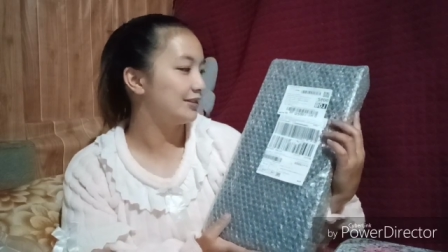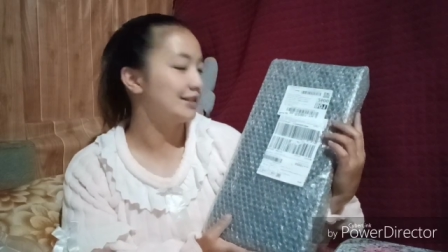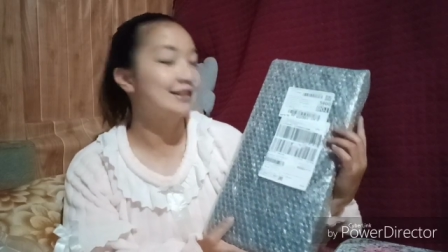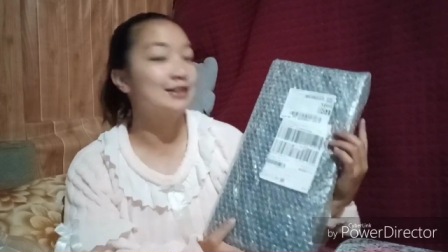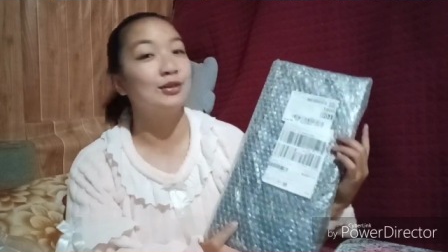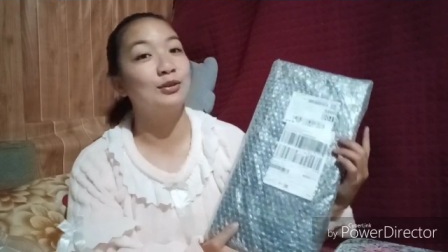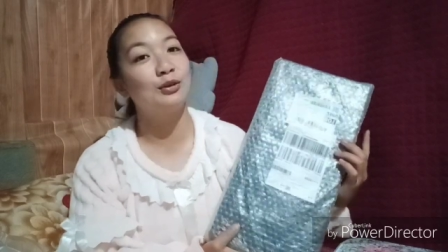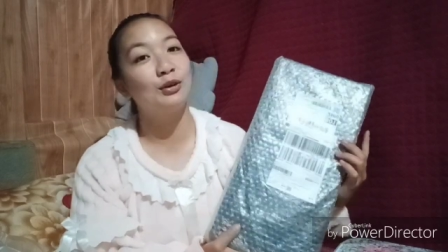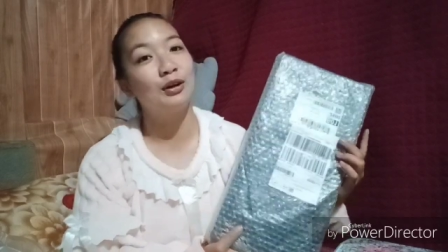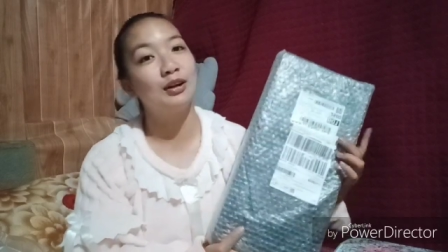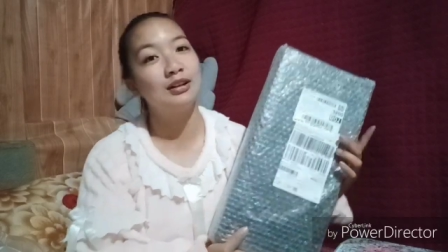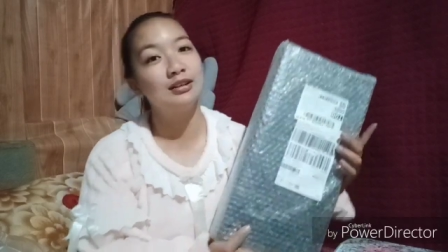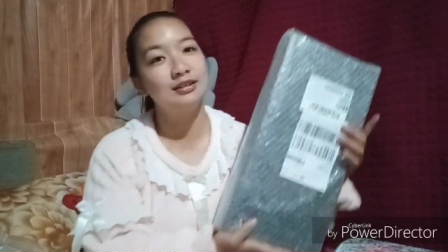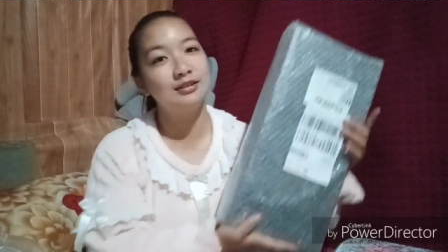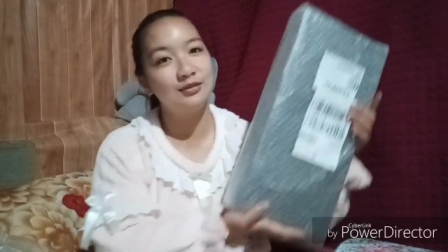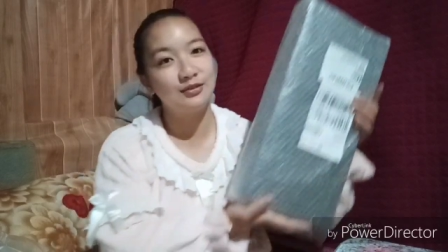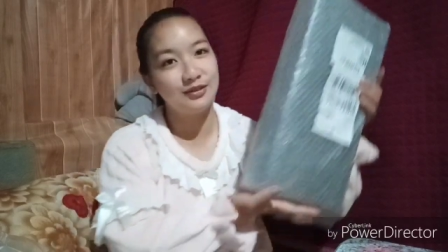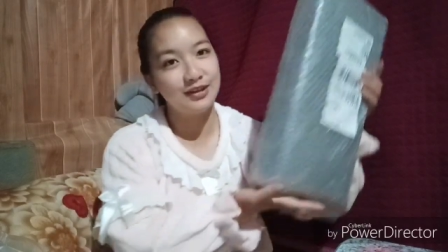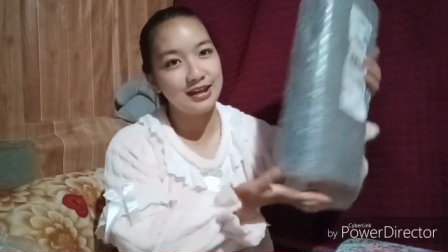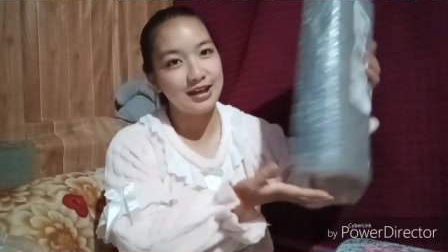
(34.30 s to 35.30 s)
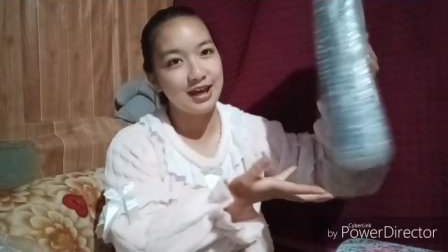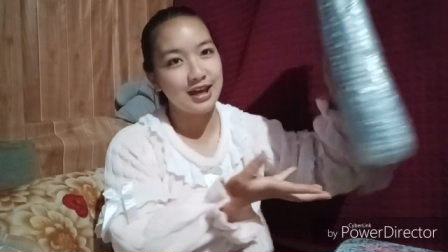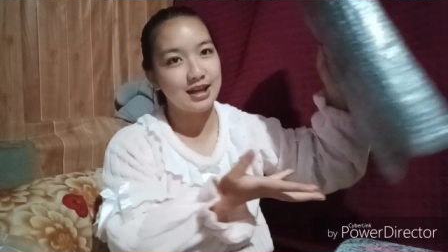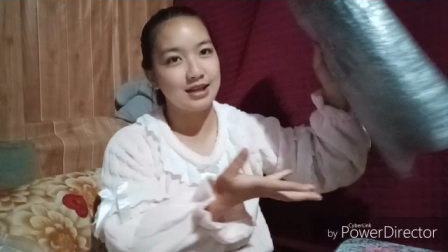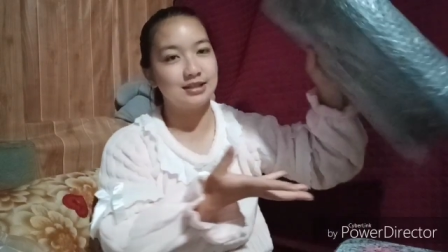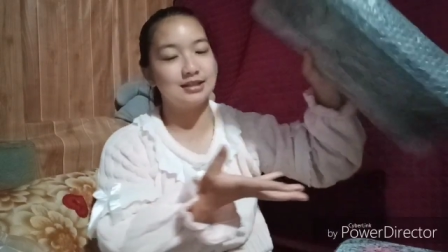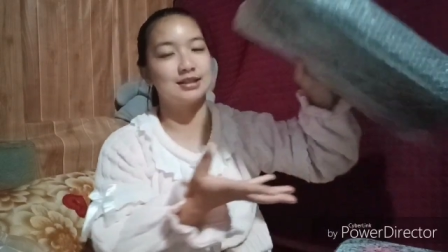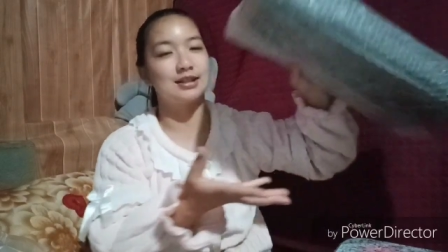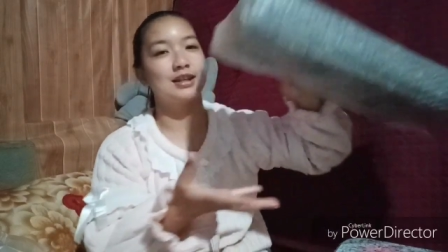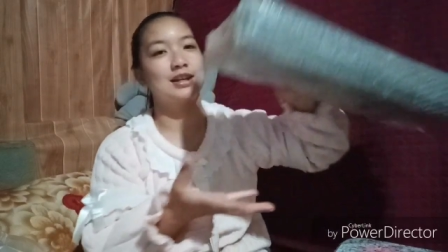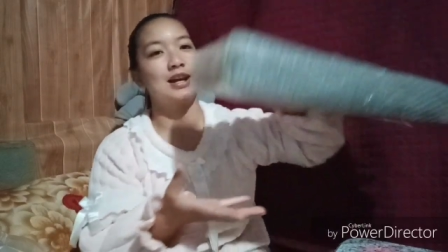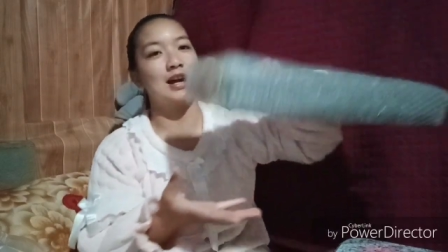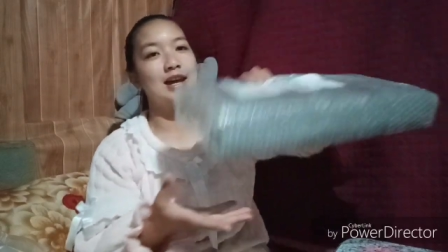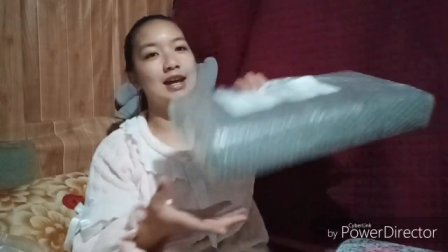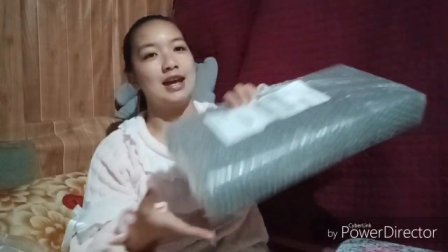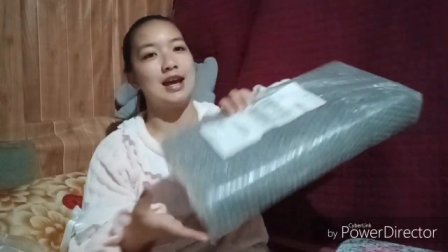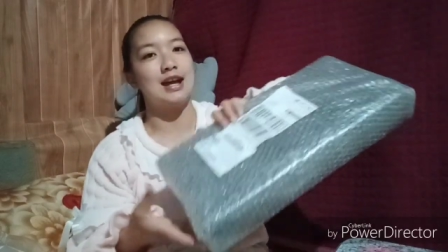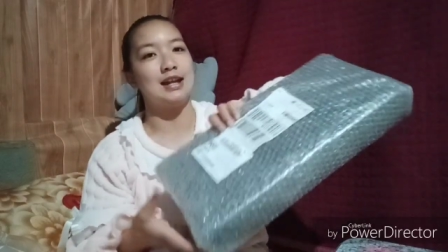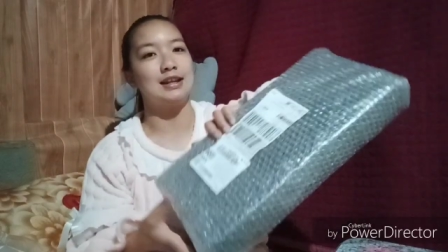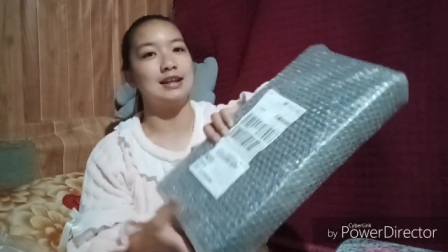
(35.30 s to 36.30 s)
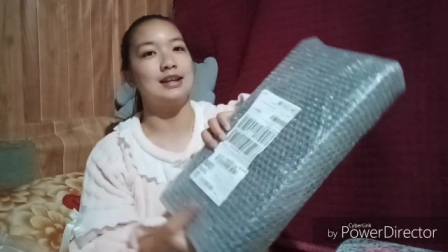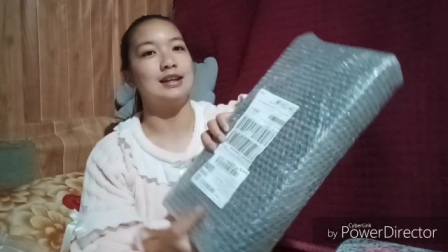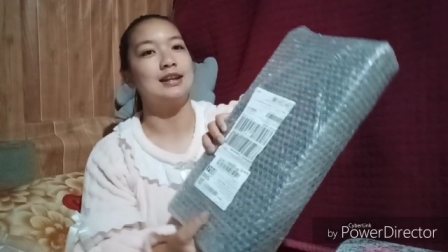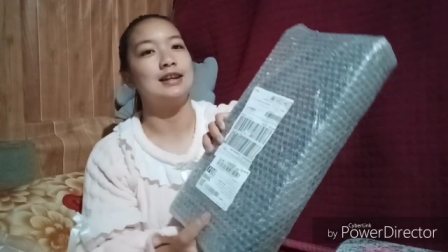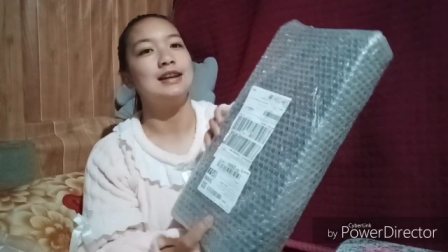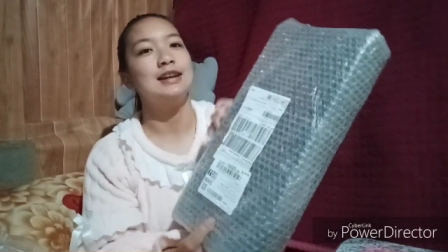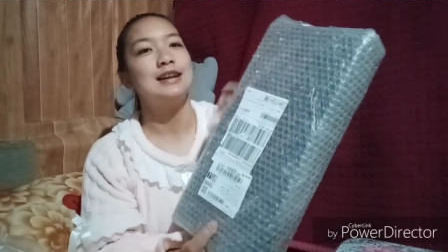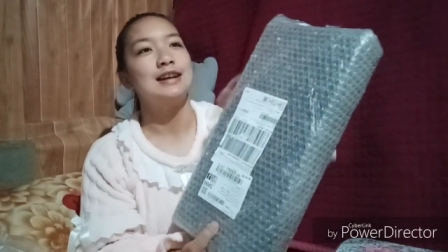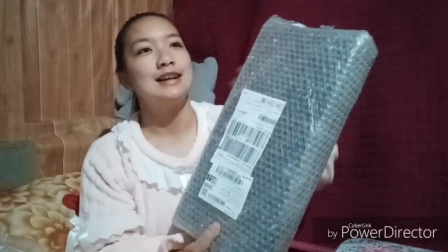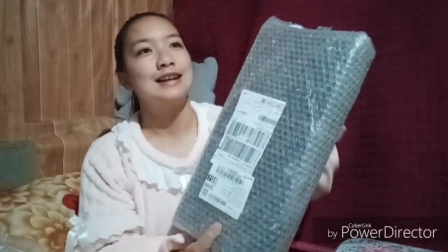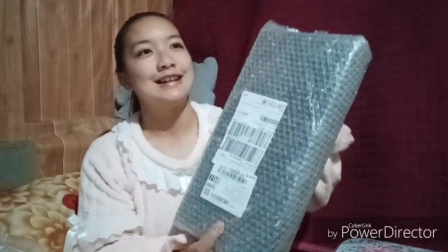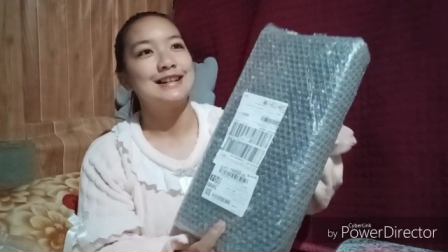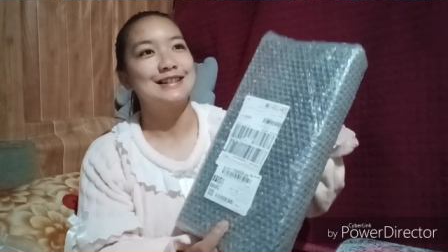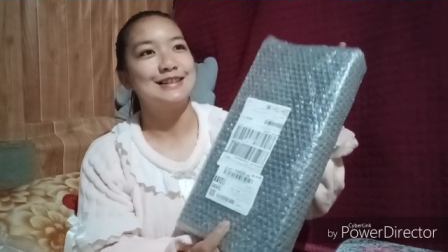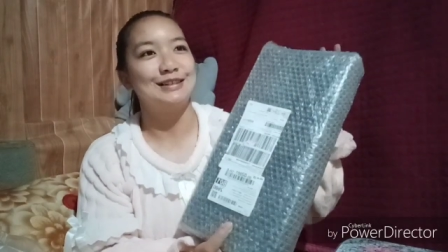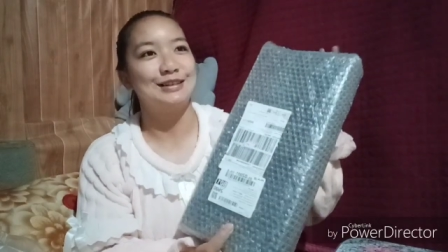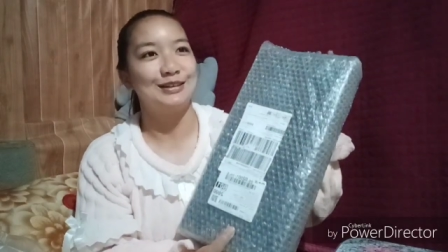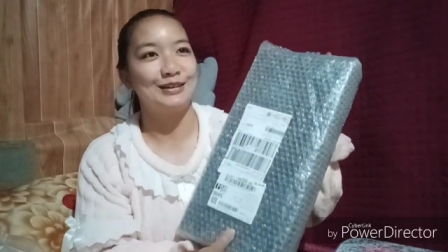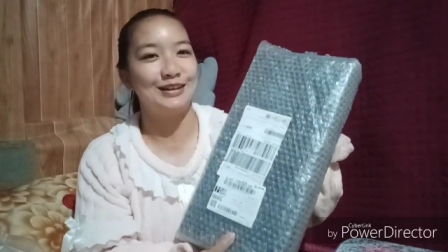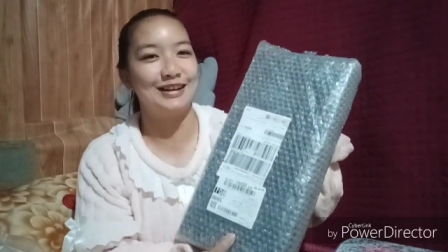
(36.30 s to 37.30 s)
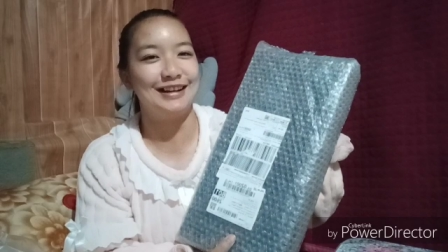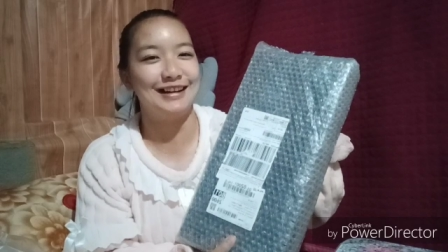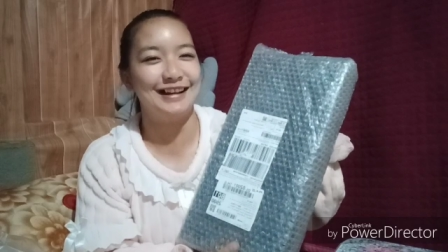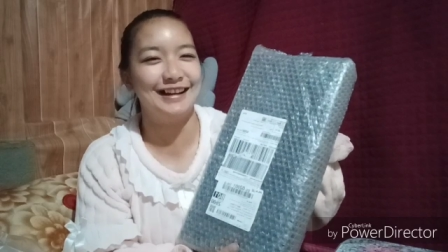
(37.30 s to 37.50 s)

The so-called V8. Ayan. So,